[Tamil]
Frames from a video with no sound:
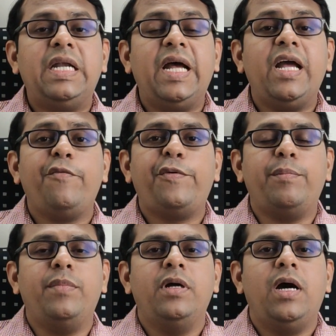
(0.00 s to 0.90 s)

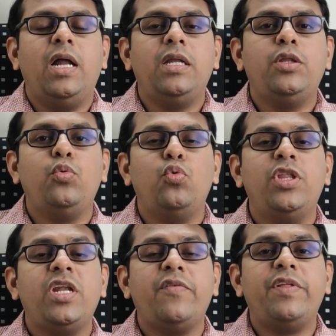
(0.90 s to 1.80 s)
டயாஃப்ரம் அல்லது
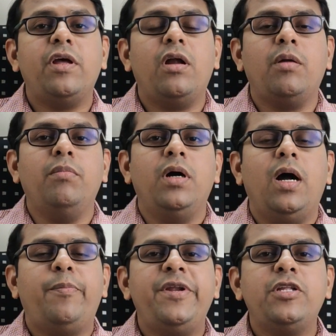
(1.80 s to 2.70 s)
உதர விதானம்
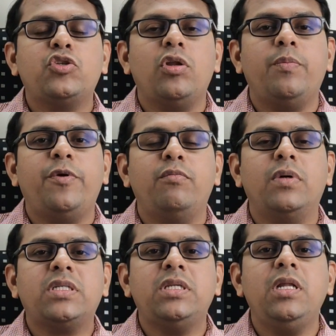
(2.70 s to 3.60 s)
அப்படின்னு சொல்லப்படும்
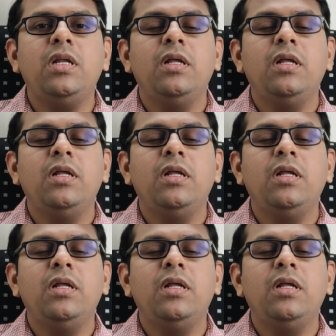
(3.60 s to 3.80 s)
மசில்